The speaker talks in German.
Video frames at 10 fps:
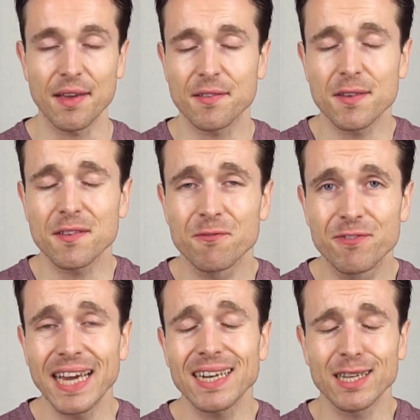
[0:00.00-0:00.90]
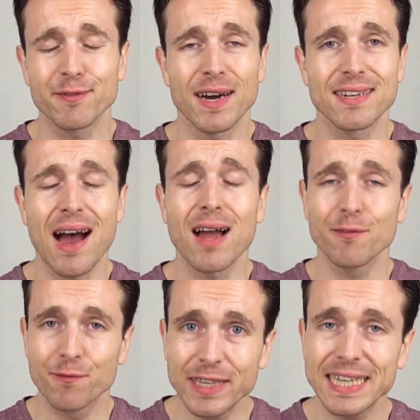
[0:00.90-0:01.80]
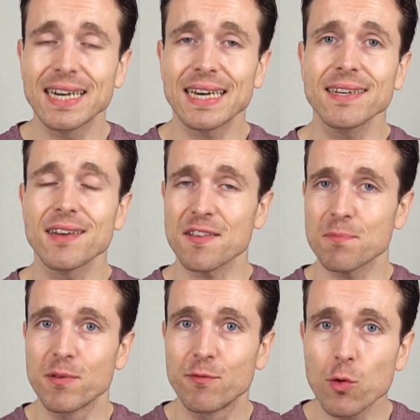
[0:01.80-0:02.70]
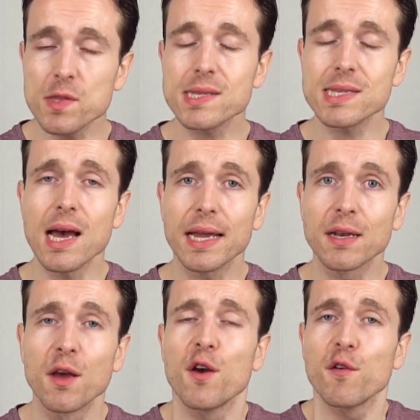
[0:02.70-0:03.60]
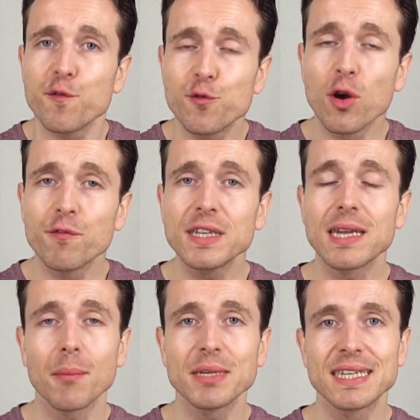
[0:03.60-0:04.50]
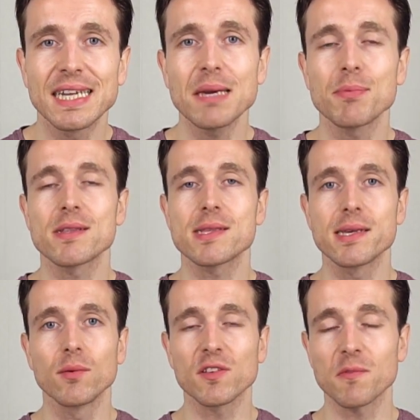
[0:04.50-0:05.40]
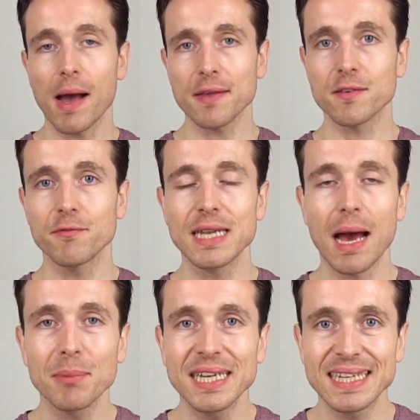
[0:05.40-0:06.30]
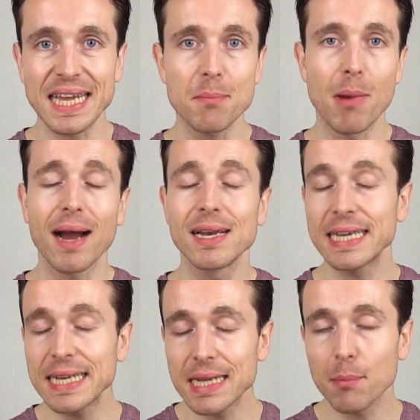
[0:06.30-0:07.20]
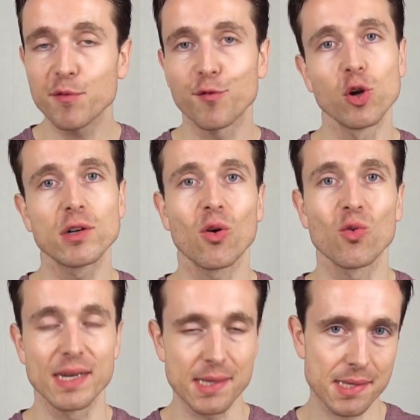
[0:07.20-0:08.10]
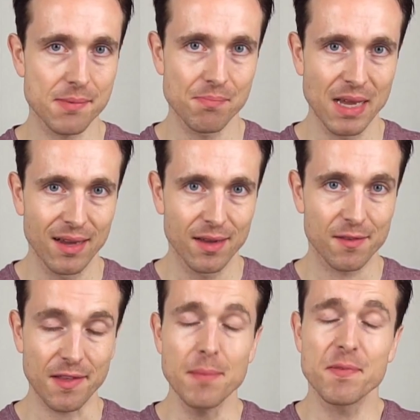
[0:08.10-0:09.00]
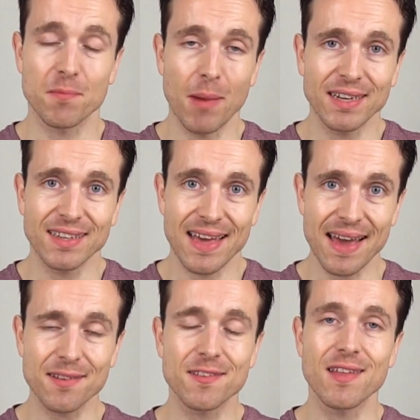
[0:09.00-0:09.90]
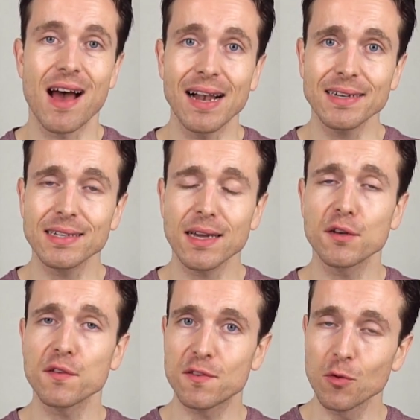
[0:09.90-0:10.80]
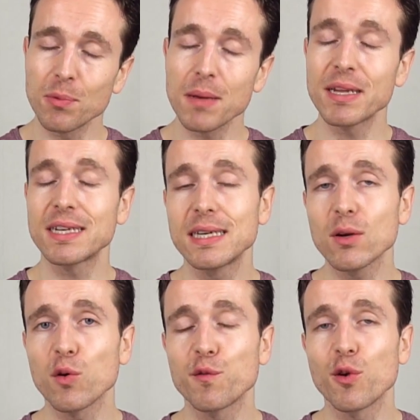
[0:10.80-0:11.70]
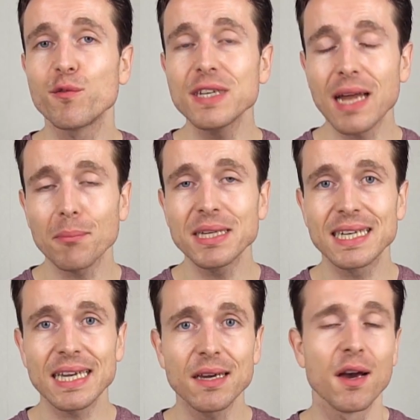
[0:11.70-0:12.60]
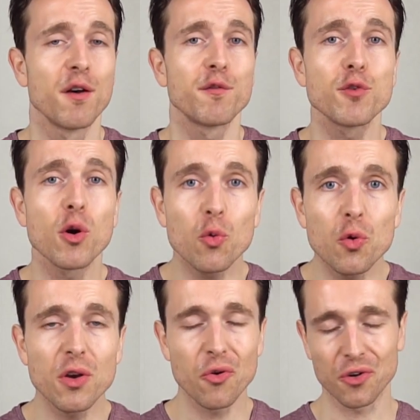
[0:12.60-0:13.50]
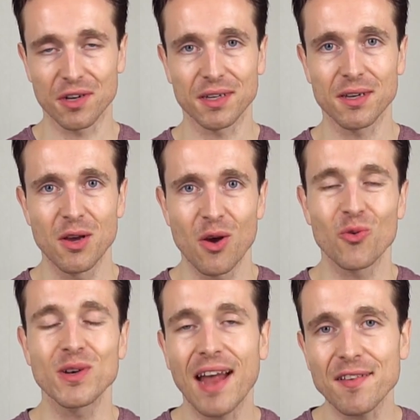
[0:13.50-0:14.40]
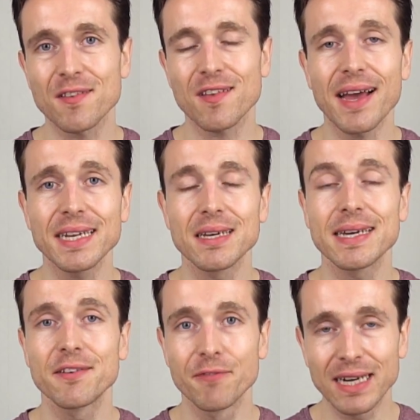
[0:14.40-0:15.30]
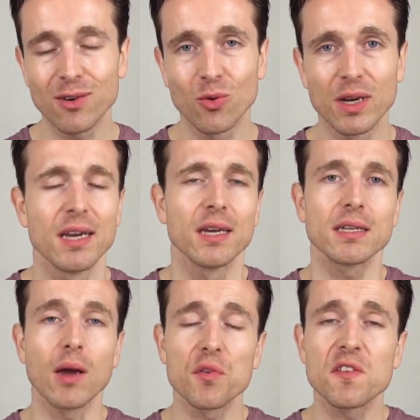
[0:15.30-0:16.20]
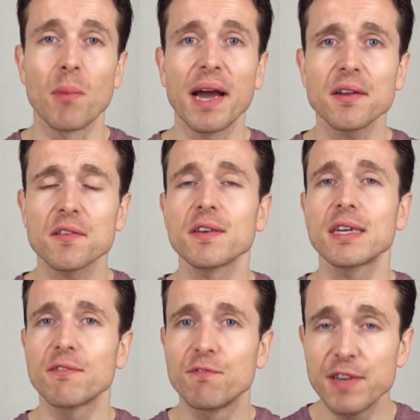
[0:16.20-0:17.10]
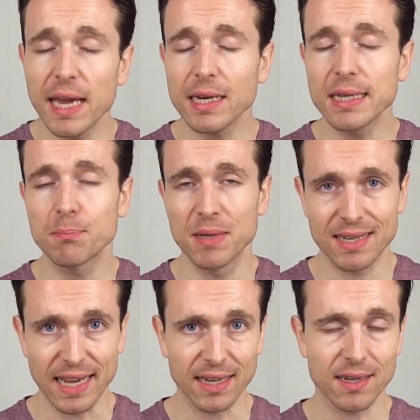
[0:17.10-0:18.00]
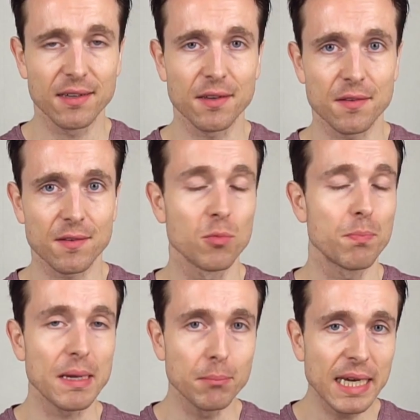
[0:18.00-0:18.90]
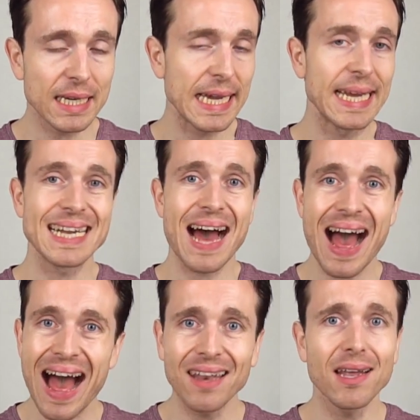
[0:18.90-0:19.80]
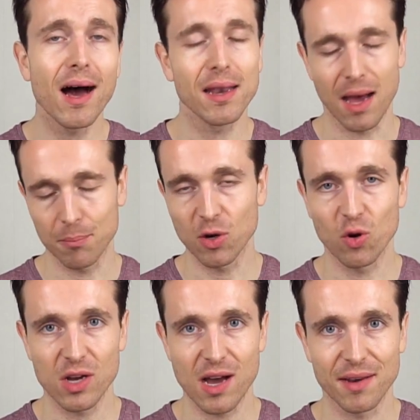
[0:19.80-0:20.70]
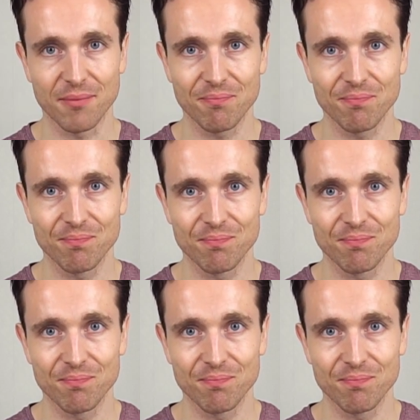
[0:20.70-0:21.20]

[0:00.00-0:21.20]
Es ist wirklich fatal, wie gering das Bewusstsein für Vitamin D bzw. Vitamin D-Mangel in der Bevölkerung ist. Selbst manche Ärzte halten ja die Supplementierung von Vitamin D für unnötig. Und das ist eine Entwicklung, die aus meiner Sicht wirklich bedenklich ist. Und bei mir gehen da alle Alarmglocken an.